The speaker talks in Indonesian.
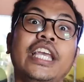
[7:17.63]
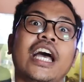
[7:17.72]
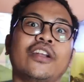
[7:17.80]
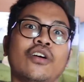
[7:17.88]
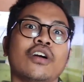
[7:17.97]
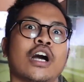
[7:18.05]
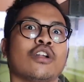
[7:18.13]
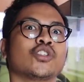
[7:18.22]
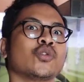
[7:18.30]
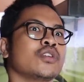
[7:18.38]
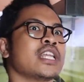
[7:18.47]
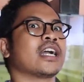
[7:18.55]
Iya dong, kalau
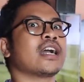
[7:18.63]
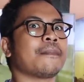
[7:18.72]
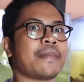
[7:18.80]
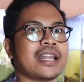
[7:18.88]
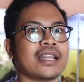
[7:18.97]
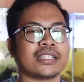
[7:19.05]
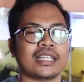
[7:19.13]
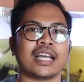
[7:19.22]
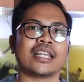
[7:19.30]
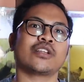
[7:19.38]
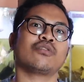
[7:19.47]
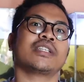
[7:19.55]
suhunya agak panas,
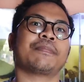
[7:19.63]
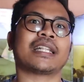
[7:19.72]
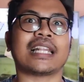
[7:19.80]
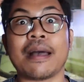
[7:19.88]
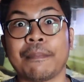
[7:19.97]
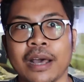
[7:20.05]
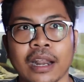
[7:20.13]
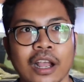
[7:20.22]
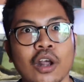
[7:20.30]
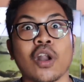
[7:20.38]
ikannya tuh cepat lapar.